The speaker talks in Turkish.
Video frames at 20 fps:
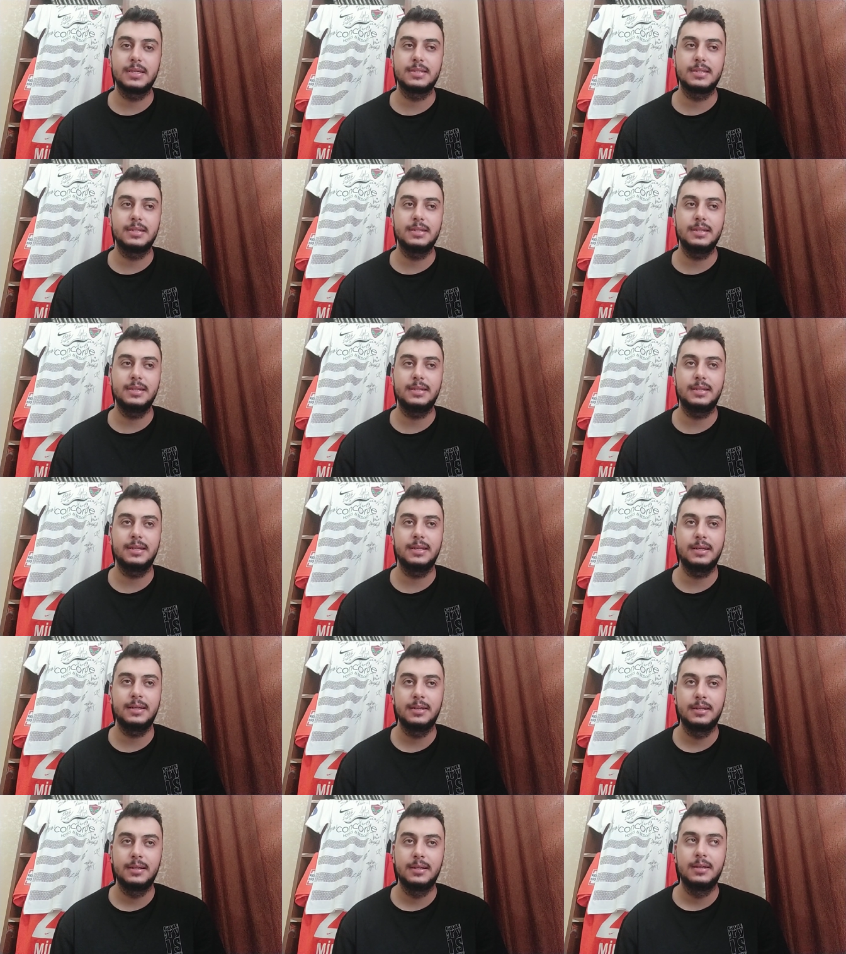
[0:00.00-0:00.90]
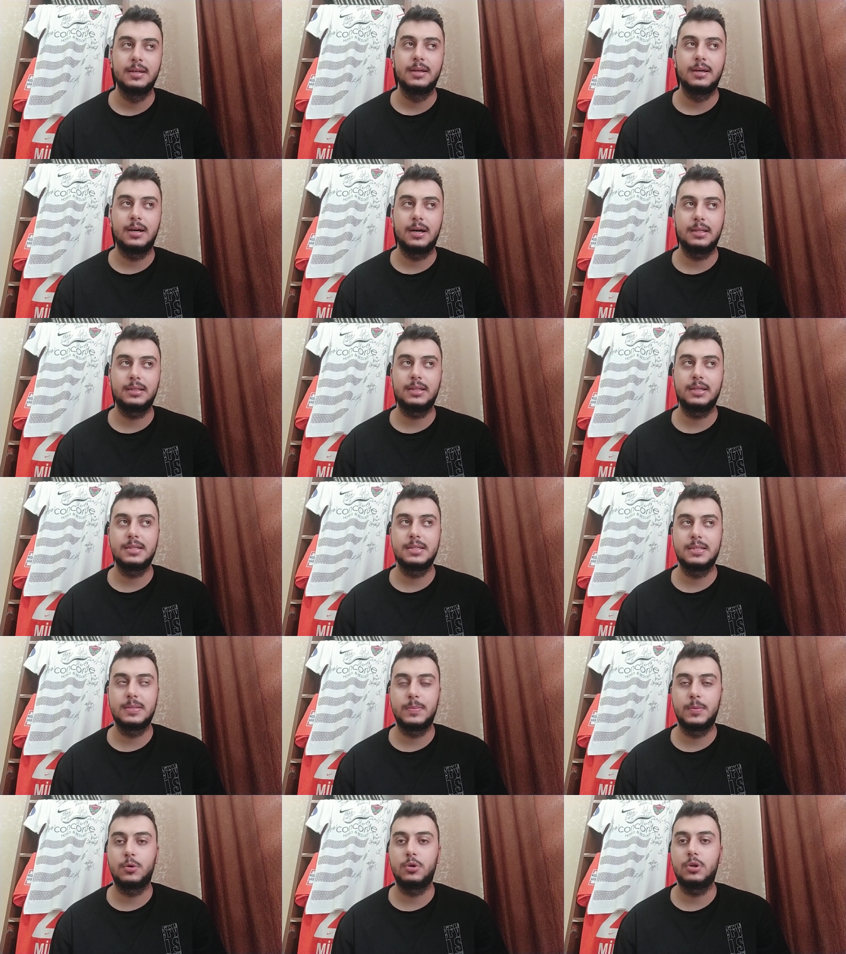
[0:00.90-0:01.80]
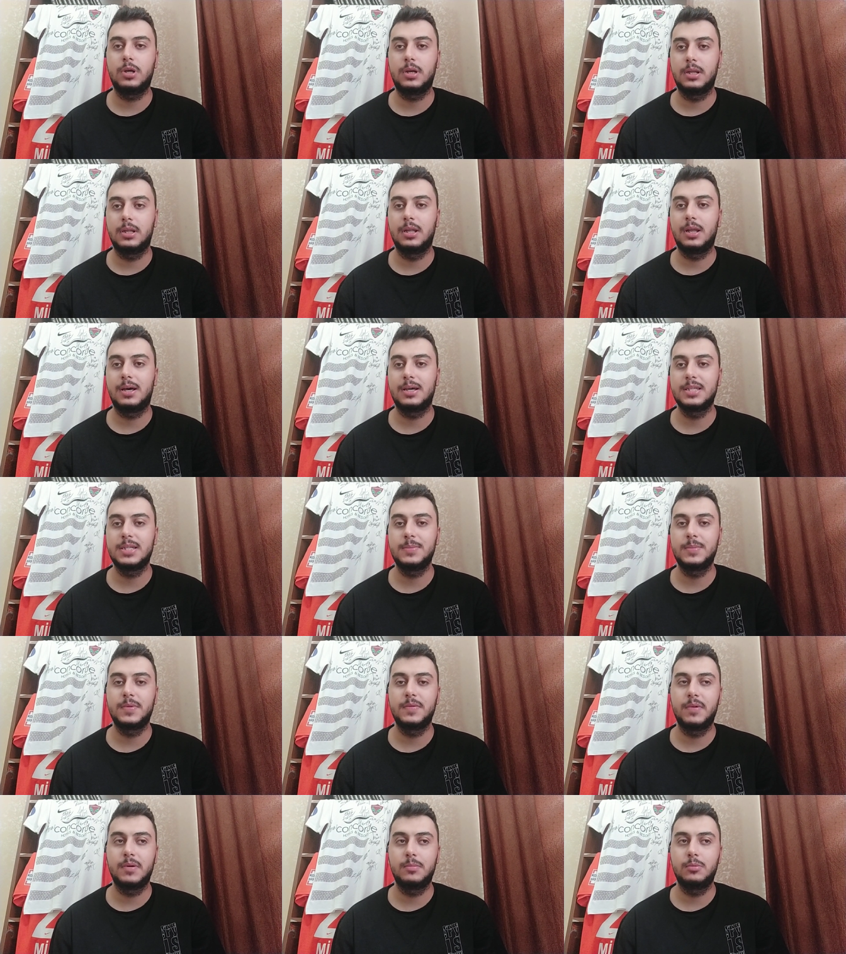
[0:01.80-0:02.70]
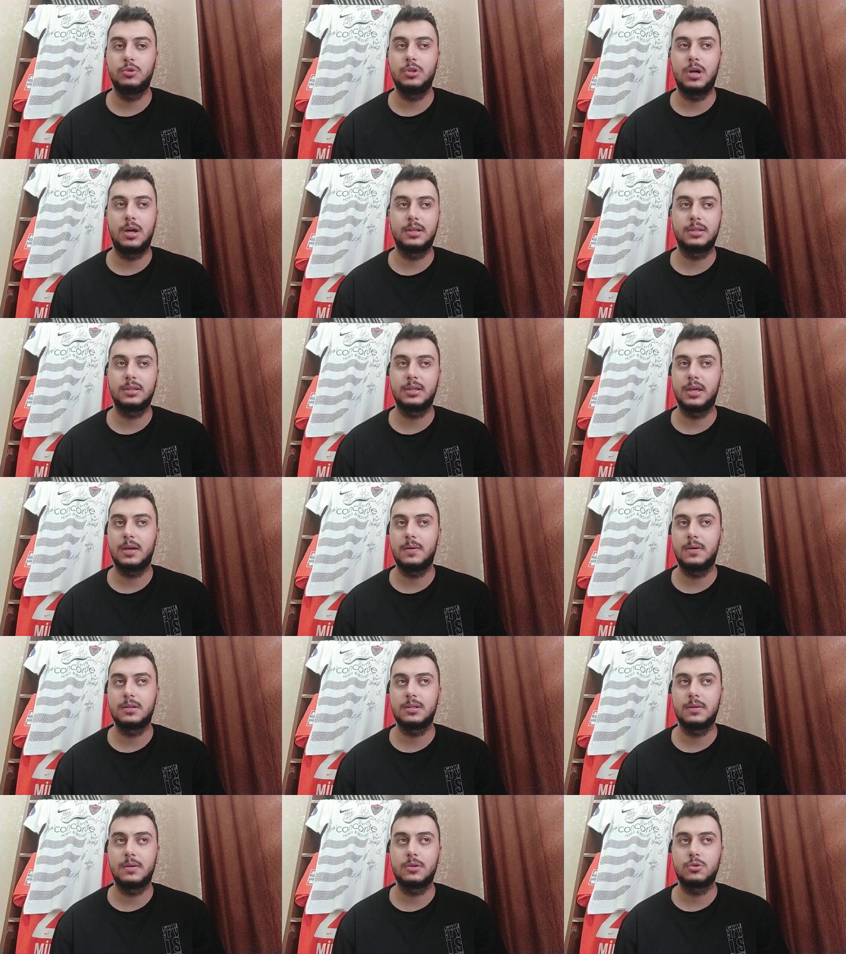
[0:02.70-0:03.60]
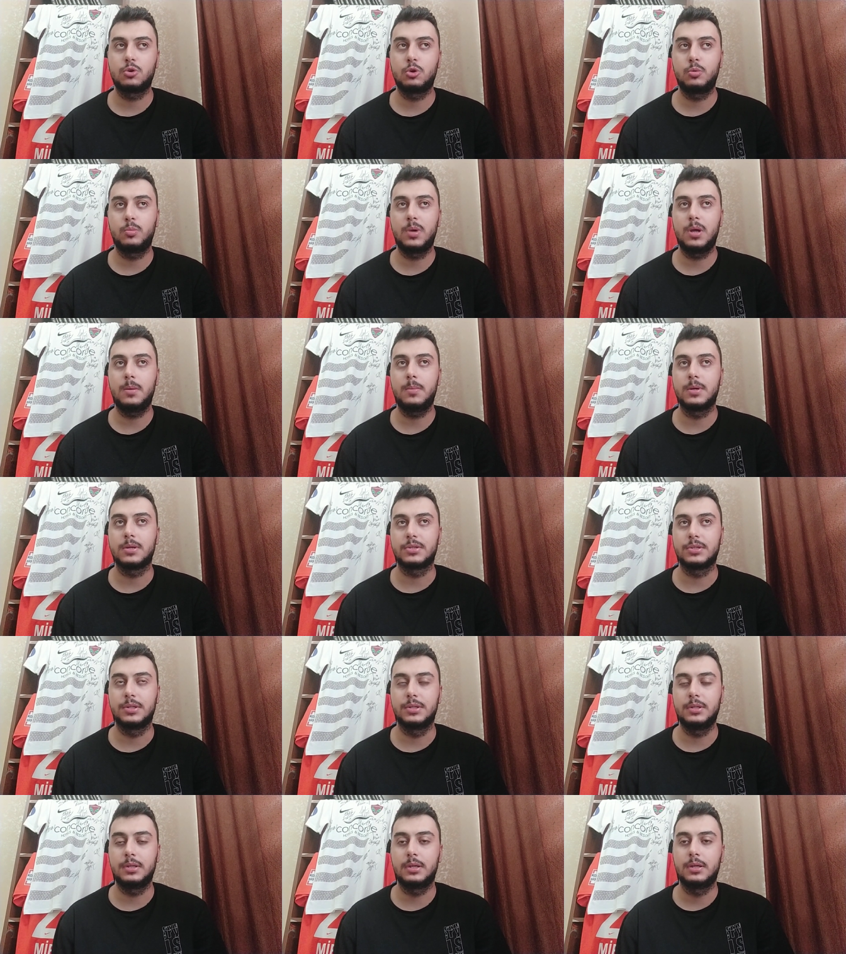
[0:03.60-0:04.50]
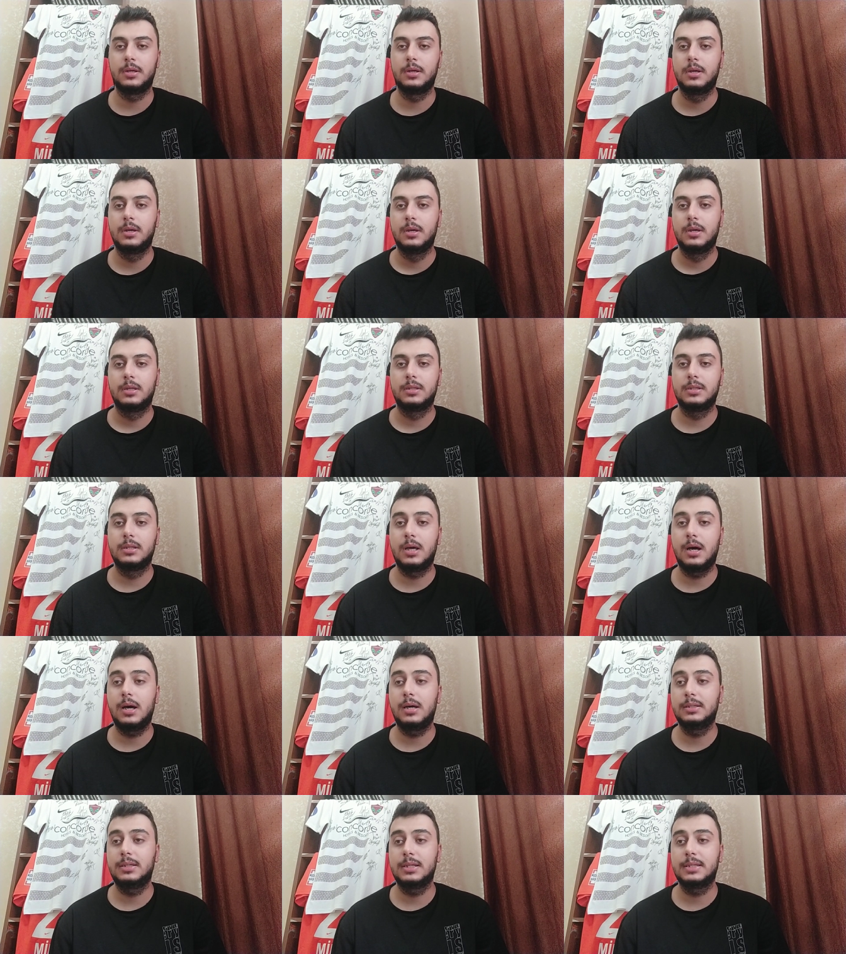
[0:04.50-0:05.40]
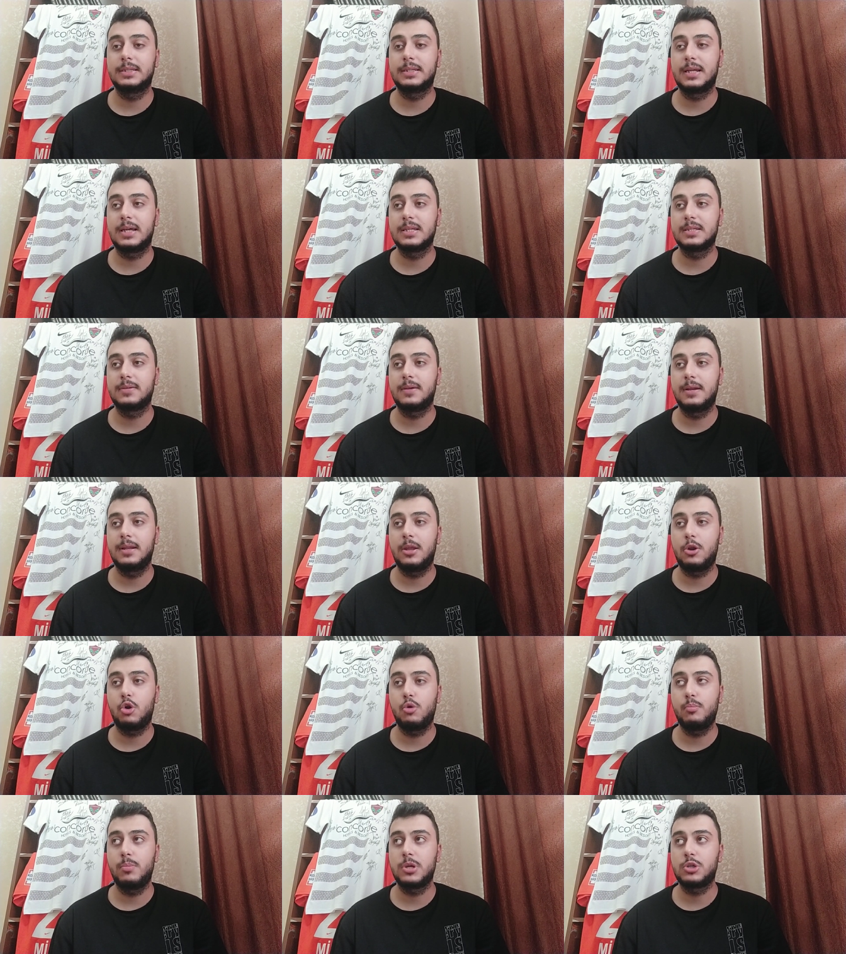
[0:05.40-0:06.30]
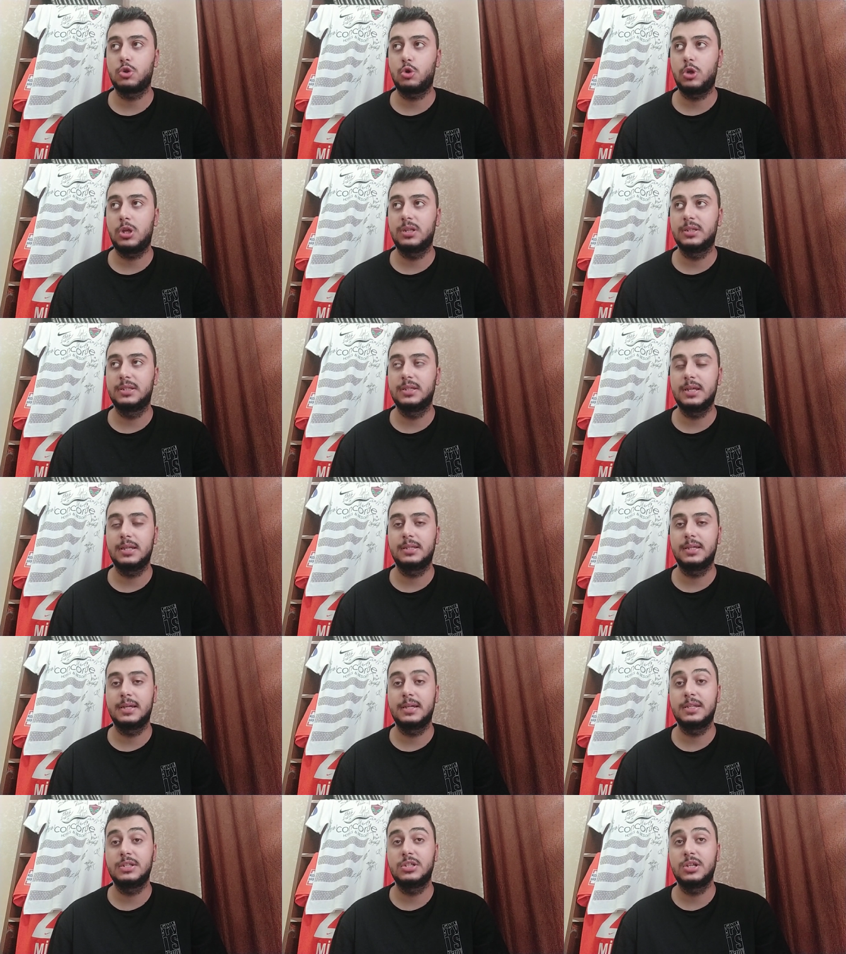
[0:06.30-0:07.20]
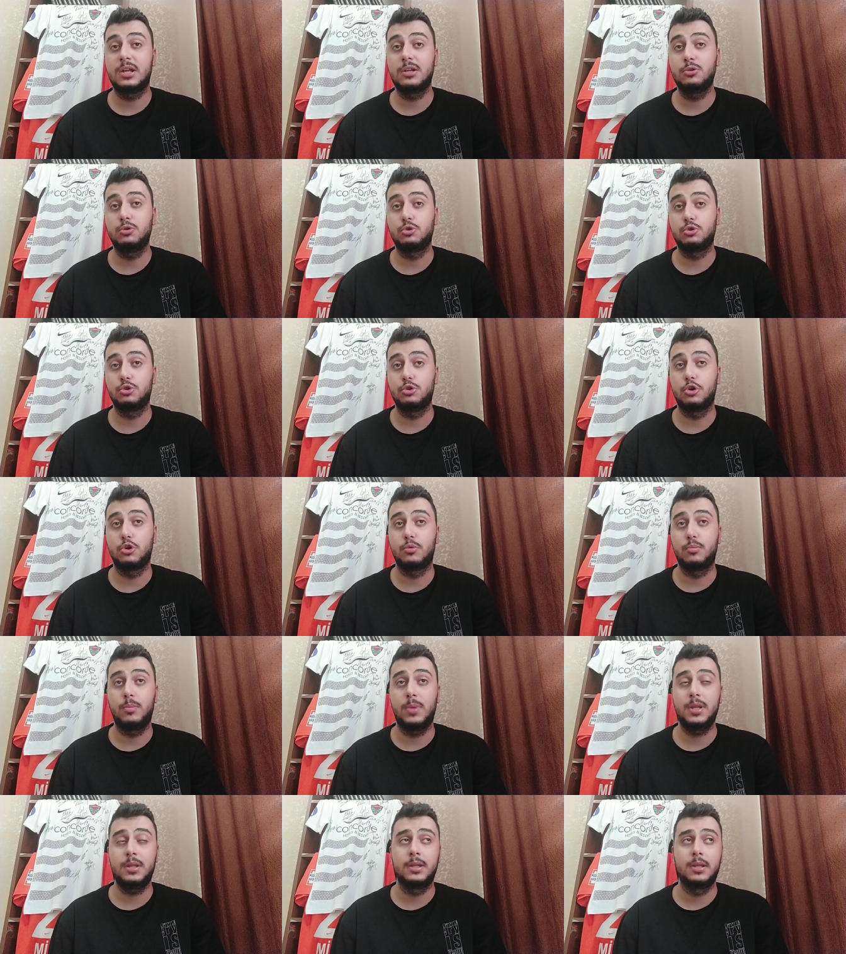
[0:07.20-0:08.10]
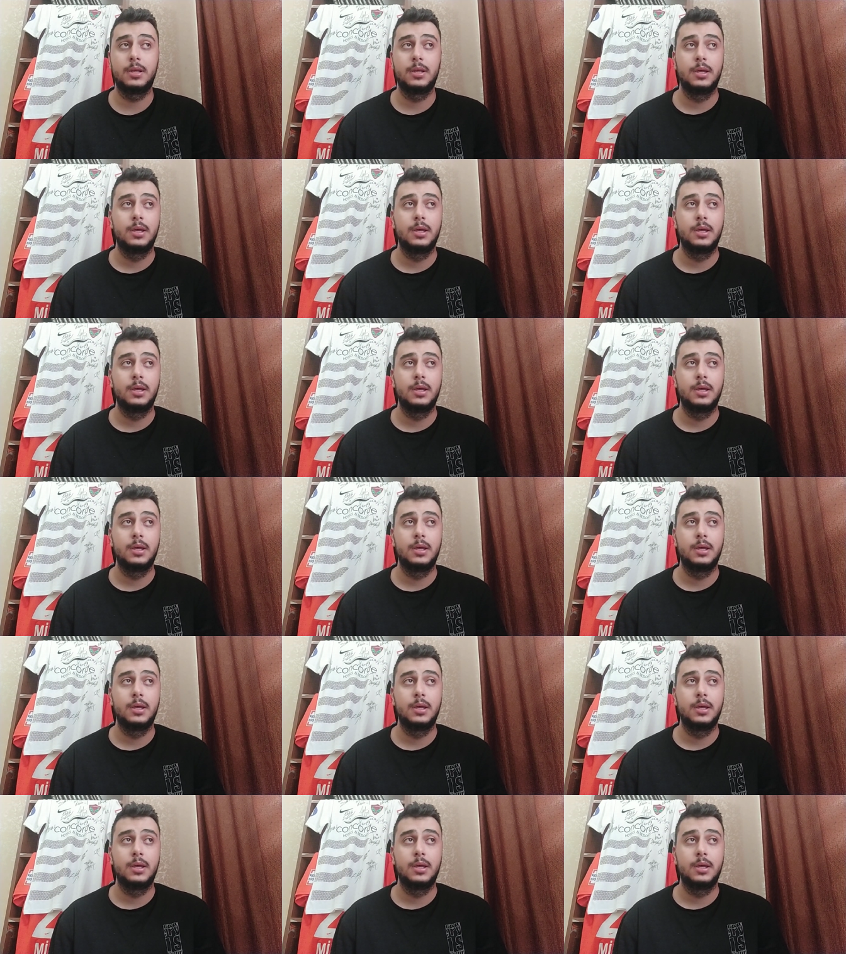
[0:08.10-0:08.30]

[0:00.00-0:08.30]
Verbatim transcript: kesinlikle Hatay Spor'a lazımdı ve bu da artık yavaş yavaş olmaya başladı. Daha da transferler 15-16'ya dayanacağını düşünüyorum ben.